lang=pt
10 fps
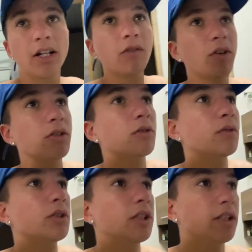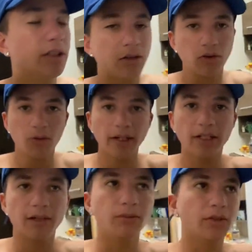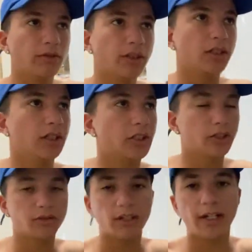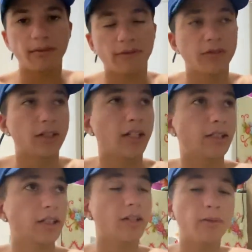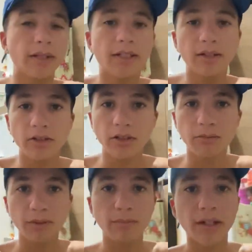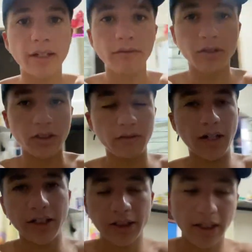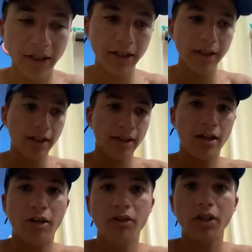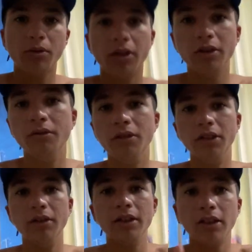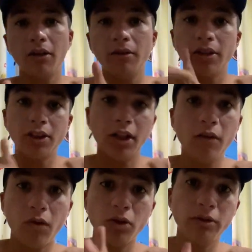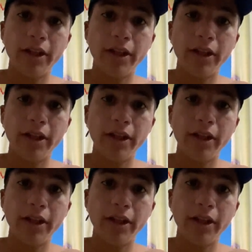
eu volto com vocês. Então comenta muito, deixa seu like para fortalecer, comenta a nota do Pipa aí que vocês vão achar ao decorrer do vídeo. Então já eu volto aí,